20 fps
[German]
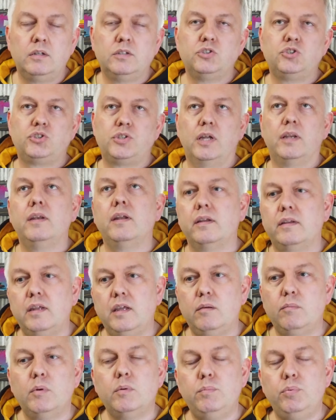
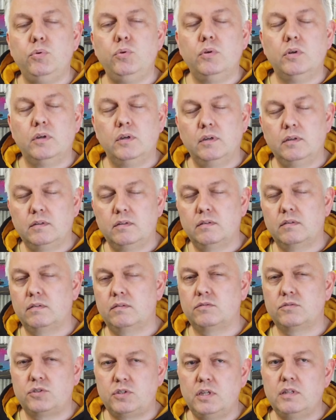Standardhebebühne. Es
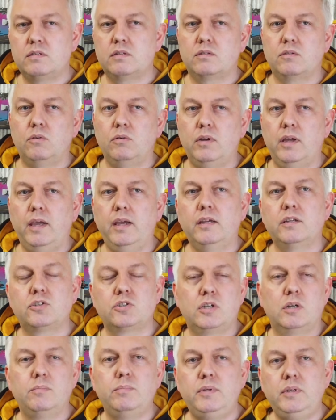ist stets doch echt
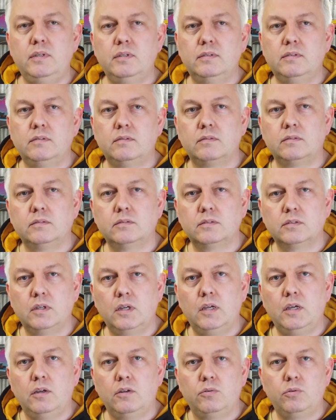stabil und
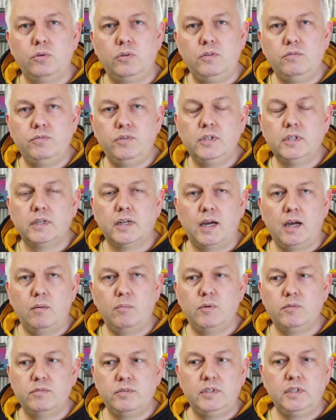durch die vielen
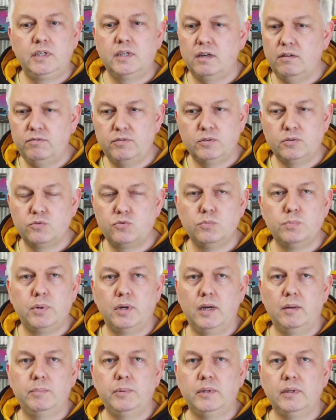Arme wird die Kraft auch
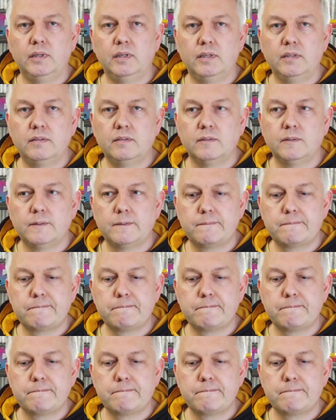super abgeleitet.